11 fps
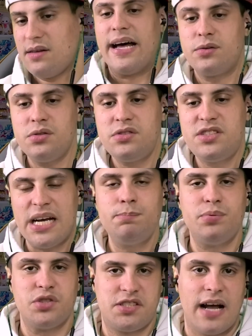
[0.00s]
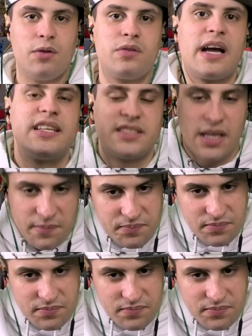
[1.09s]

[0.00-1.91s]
軽くジャンプしてあの高さ。